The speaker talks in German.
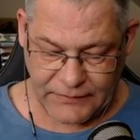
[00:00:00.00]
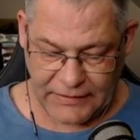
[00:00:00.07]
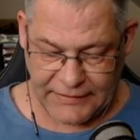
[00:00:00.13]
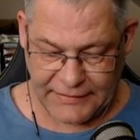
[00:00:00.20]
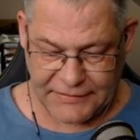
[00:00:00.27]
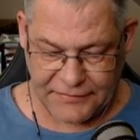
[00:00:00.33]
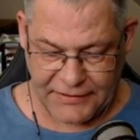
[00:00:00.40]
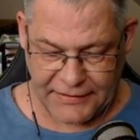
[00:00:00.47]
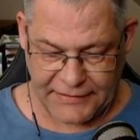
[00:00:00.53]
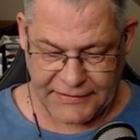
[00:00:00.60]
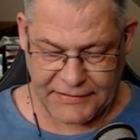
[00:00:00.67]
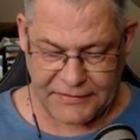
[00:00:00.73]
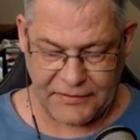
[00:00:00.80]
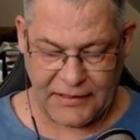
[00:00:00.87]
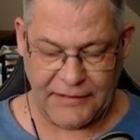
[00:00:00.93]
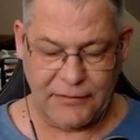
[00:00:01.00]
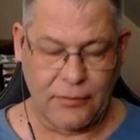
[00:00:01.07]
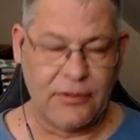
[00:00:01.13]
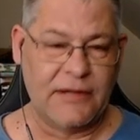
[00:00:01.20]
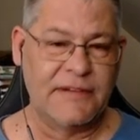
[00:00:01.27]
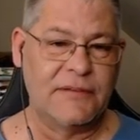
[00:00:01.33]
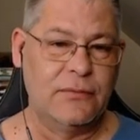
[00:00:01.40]
Deswegen ist es vielleicht auch
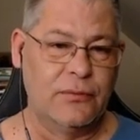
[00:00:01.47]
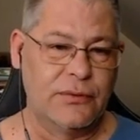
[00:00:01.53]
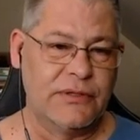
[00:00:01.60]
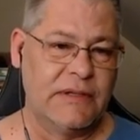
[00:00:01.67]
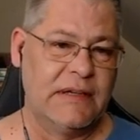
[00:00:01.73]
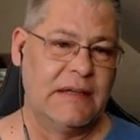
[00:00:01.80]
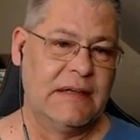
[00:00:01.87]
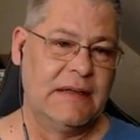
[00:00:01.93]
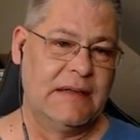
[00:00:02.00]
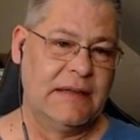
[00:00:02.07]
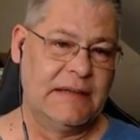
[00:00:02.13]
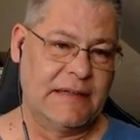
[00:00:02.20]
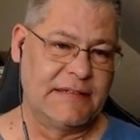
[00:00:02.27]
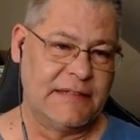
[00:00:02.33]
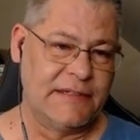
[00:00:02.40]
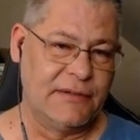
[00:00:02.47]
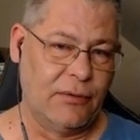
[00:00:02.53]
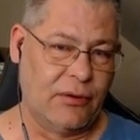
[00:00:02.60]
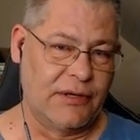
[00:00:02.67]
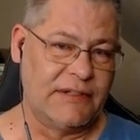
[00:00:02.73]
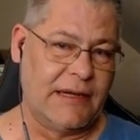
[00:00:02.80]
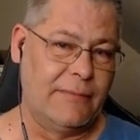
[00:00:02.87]
ganz gut, dass sich
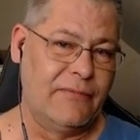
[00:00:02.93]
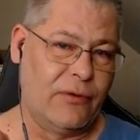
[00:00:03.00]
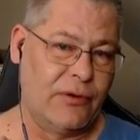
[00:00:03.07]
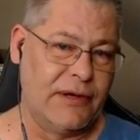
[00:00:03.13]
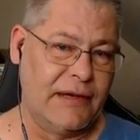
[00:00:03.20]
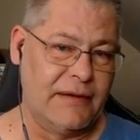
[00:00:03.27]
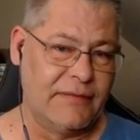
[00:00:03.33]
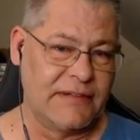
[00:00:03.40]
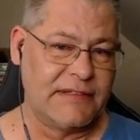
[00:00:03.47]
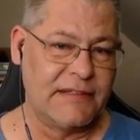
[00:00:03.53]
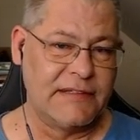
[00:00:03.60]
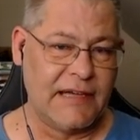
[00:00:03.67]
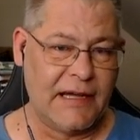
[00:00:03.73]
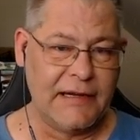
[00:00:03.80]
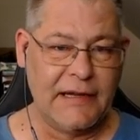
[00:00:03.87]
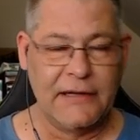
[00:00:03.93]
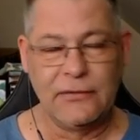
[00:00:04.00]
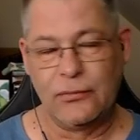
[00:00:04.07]
dort am Wochenende was getan hat.